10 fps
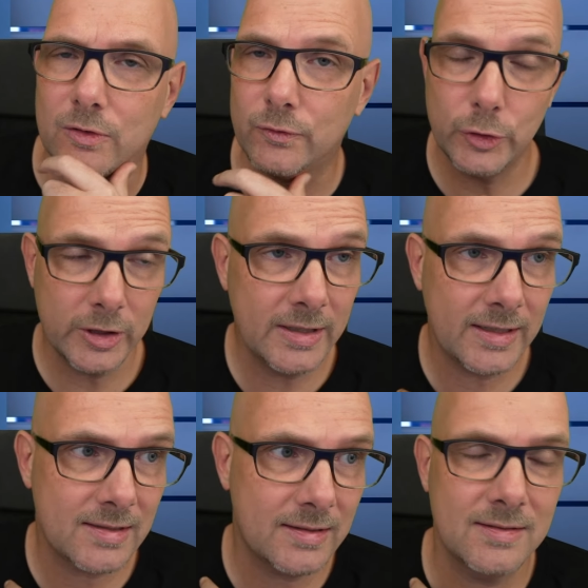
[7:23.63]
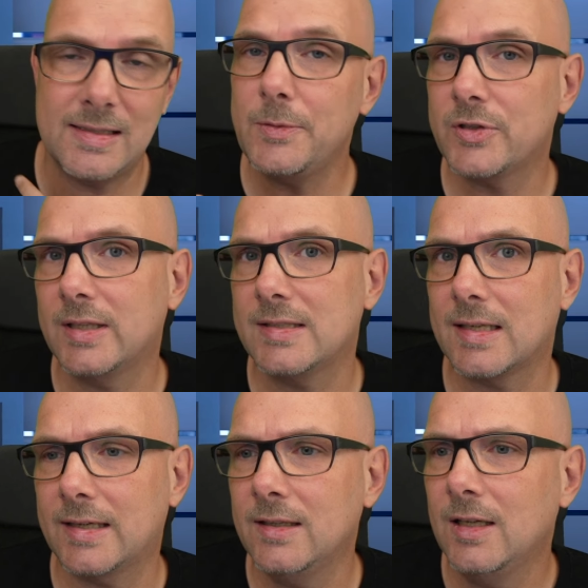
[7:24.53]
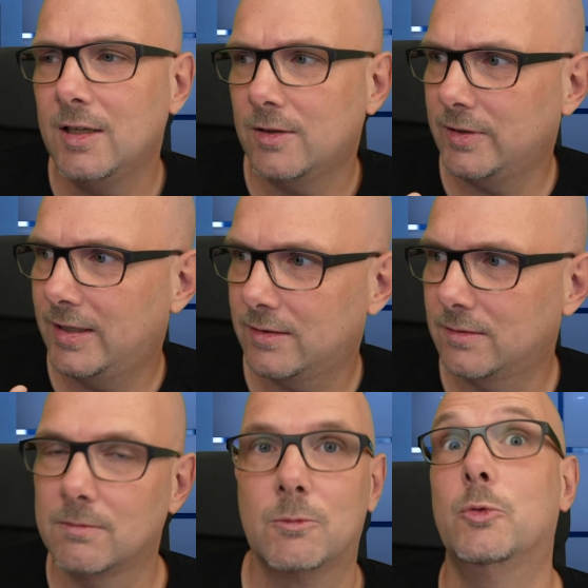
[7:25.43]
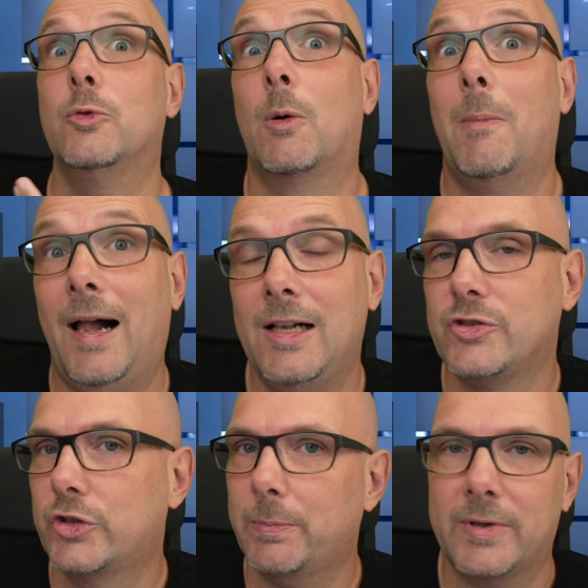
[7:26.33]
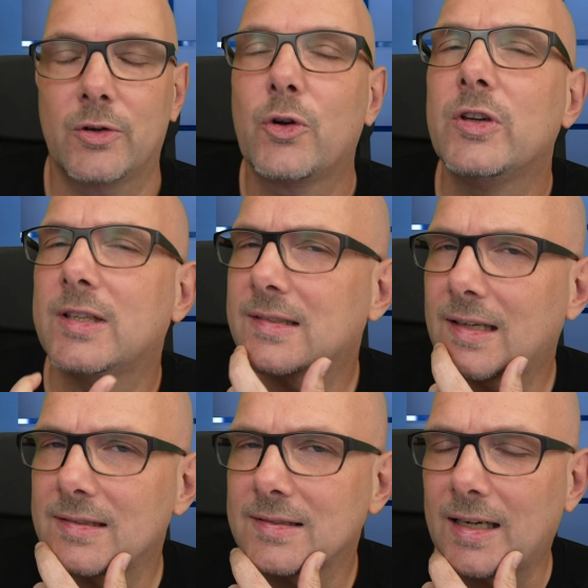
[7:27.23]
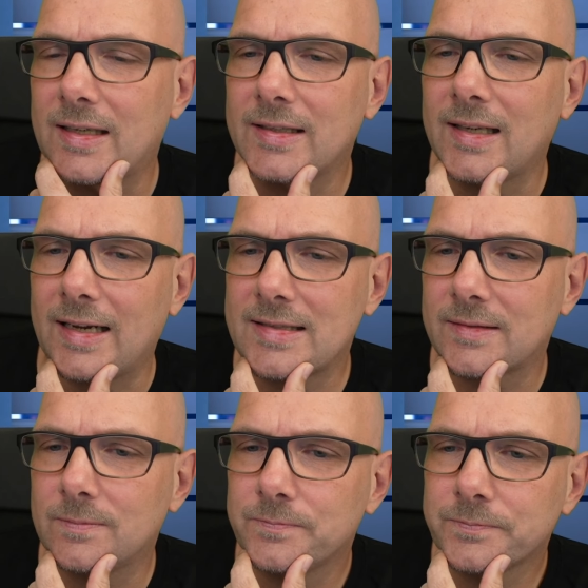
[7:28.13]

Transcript: Und würde ich nicht jetzt hier selbstständig sein und hätte einen normalen Job, dann könnte ich das alles gar nicht leisten.